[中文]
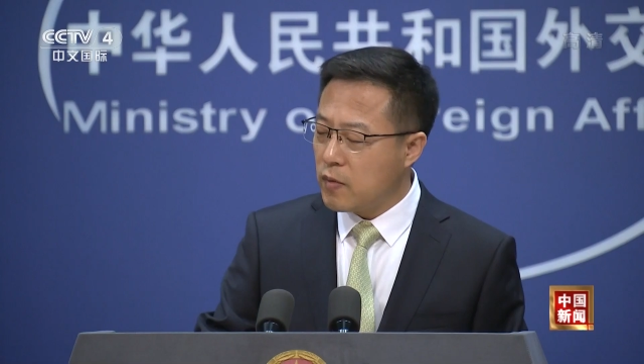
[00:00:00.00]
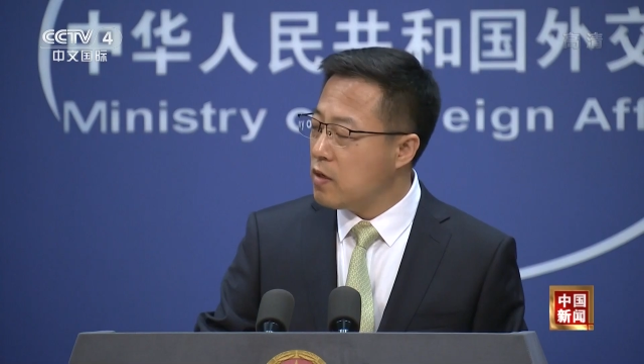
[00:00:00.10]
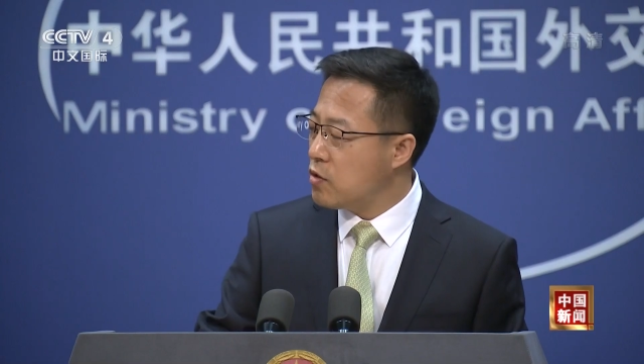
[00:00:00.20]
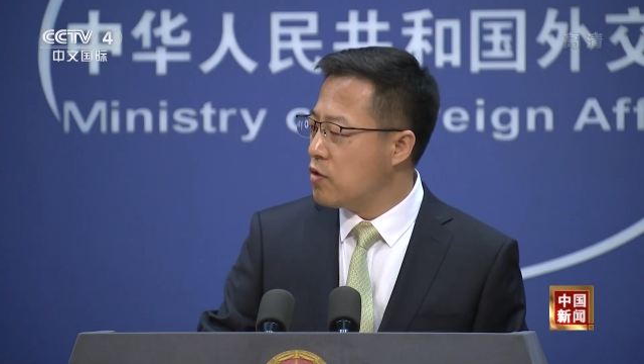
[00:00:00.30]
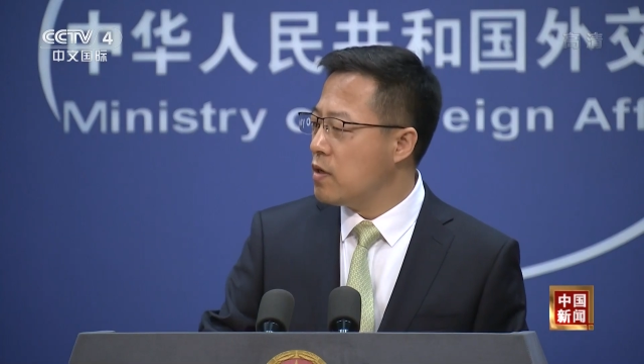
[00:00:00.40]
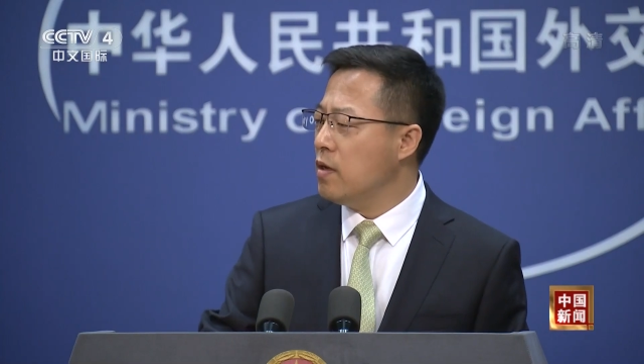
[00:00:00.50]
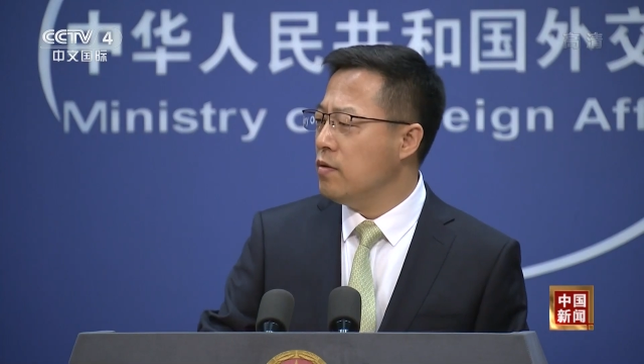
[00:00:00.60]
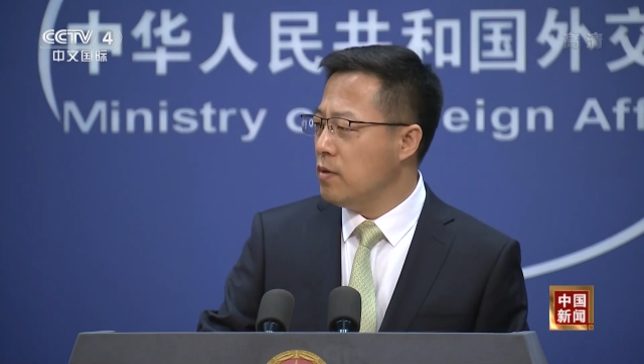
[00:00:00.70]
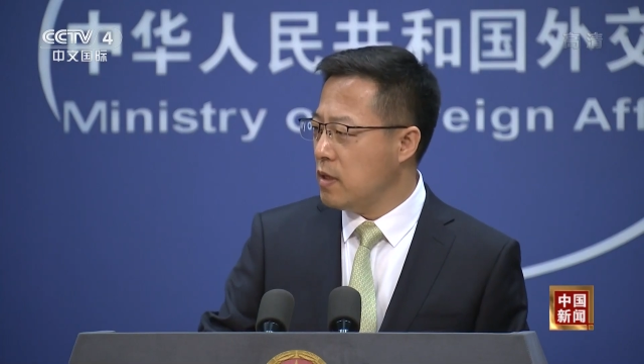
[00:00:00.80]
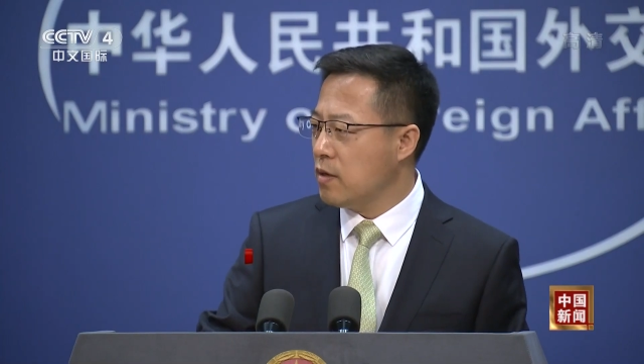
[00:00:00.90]
首先，
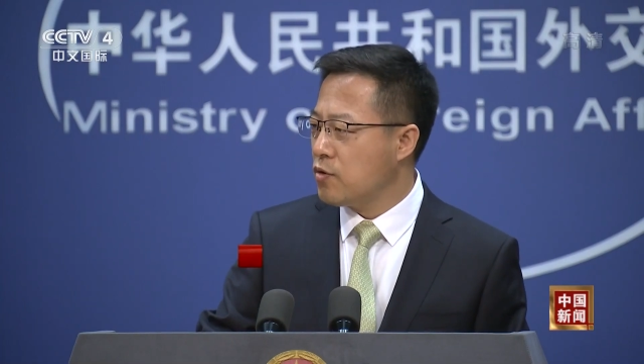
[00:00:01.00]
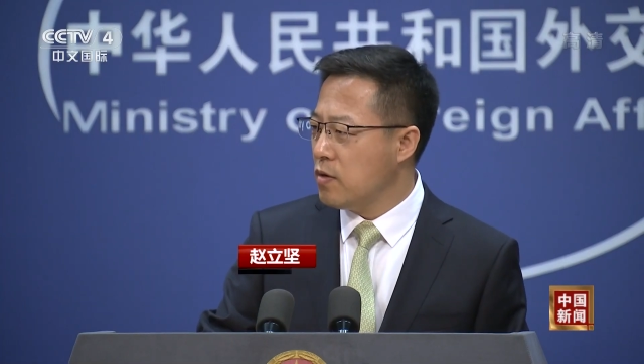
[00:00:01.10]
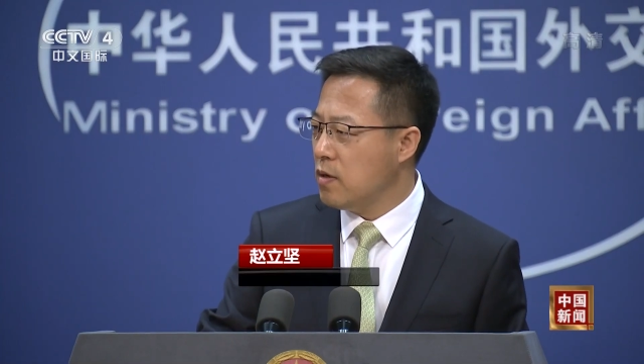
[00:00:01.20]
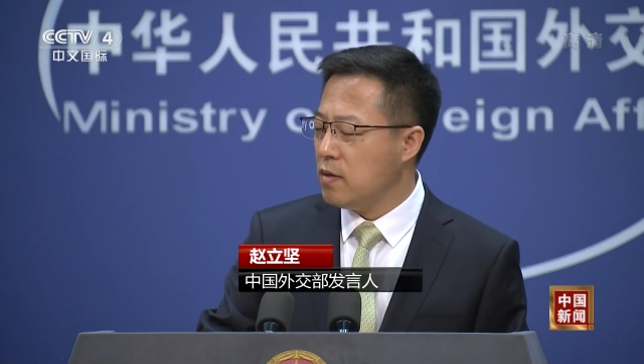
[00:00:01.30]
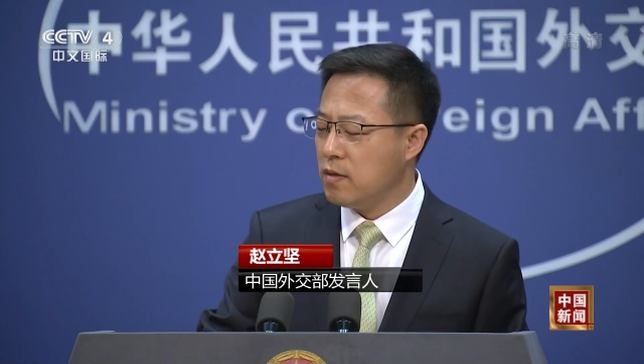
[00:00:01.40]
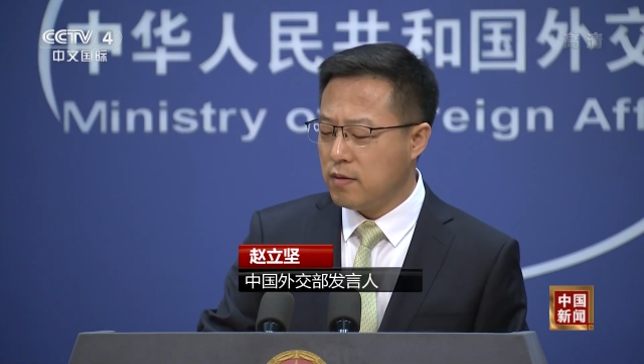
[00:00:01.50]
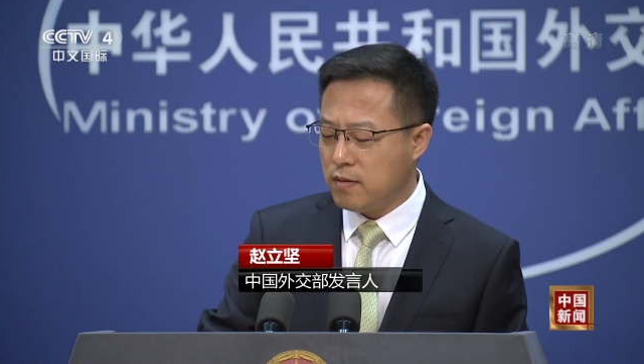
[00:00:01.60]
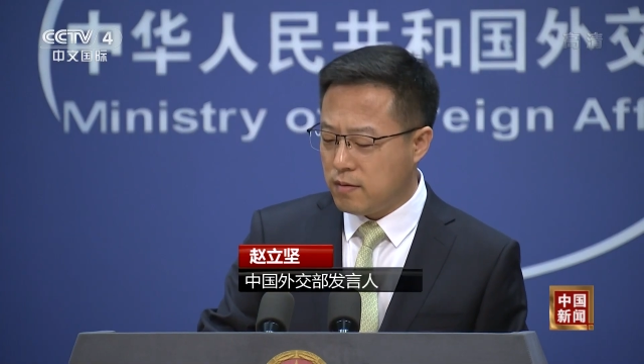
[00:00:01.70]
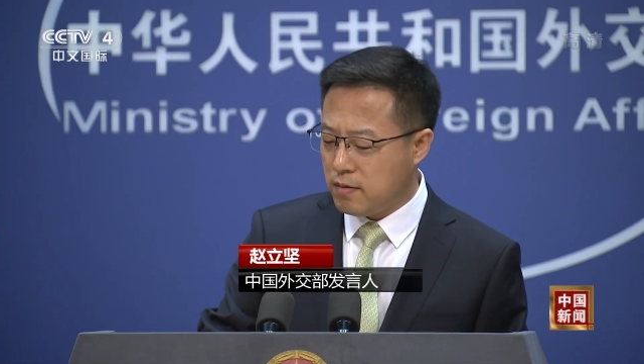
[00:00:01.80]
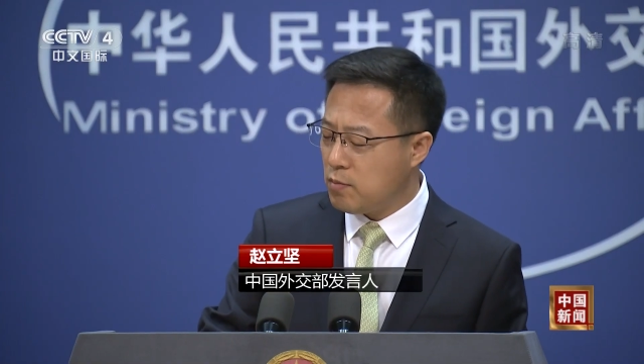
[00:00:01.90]
我想说，
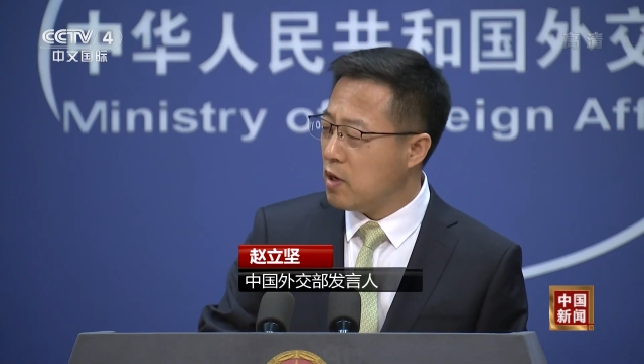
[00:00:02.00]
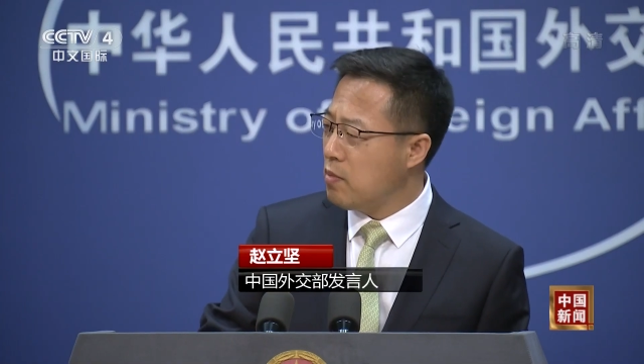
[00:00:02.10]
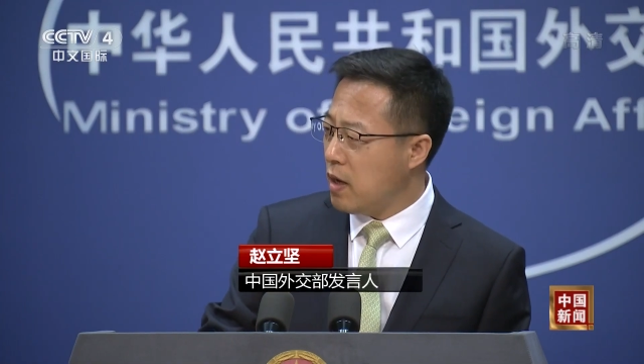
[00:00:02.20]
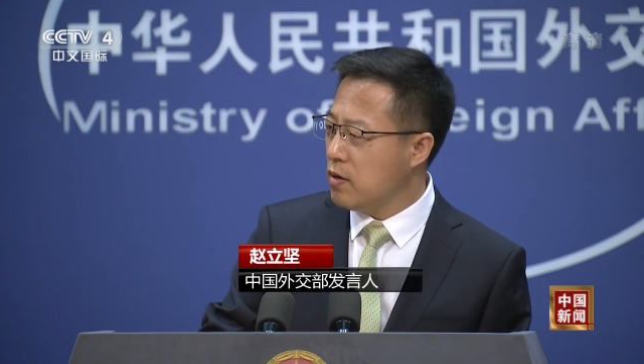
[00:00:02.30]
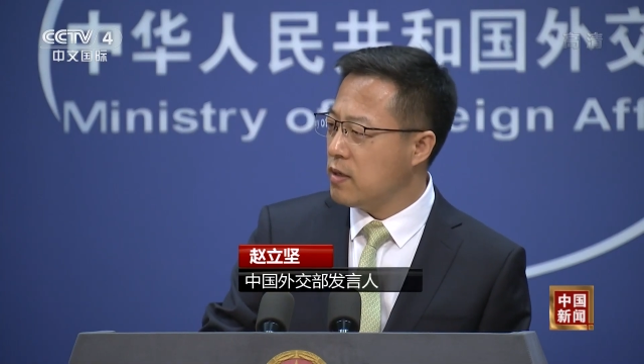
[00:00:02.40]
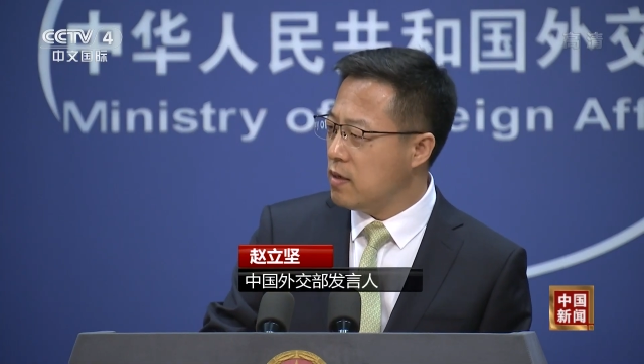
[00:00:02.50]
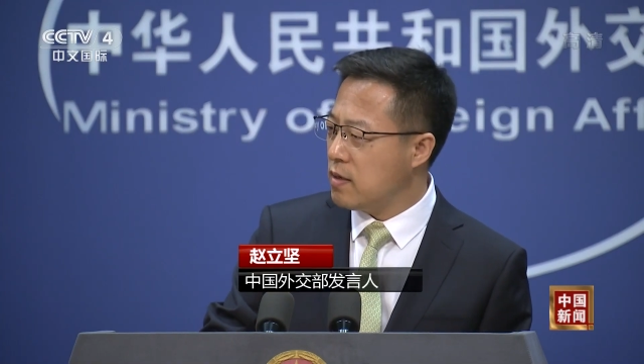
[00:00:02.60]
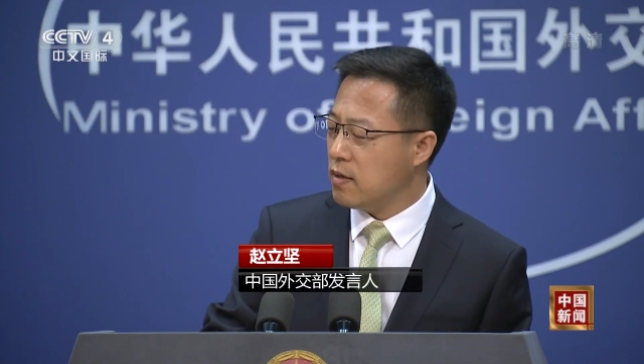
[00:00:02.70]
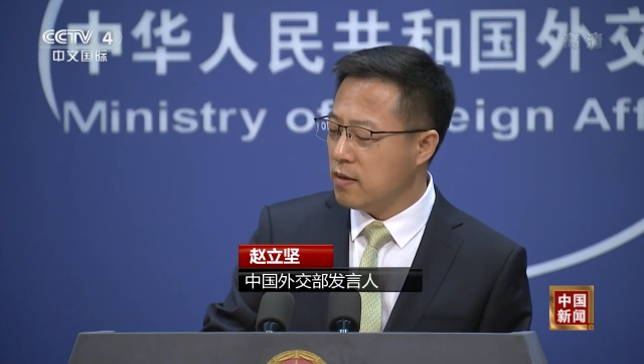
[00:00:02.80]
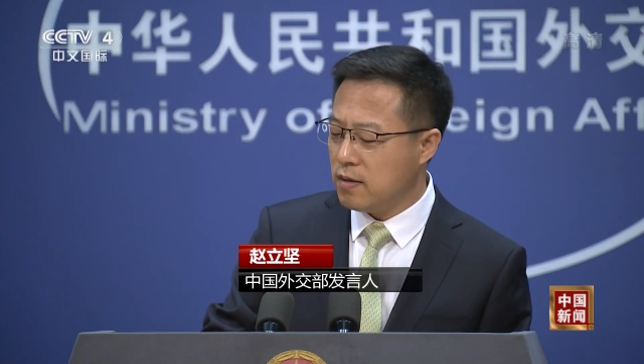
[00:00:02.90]
蓬佩奥先生，